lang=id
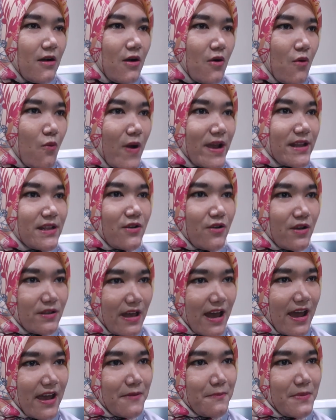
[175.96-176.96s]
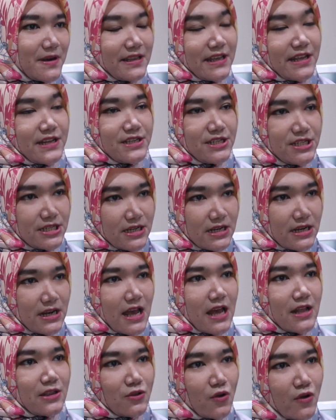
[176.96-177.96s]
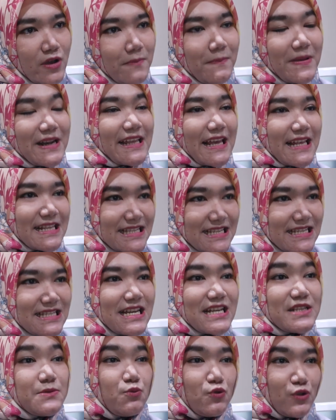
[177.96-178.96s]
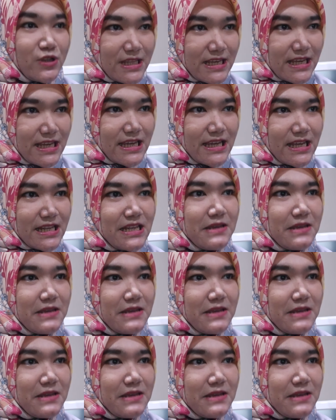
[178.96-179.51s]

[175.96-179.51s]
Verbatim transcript: uh, white coat hypertension atau hipertensi jas putih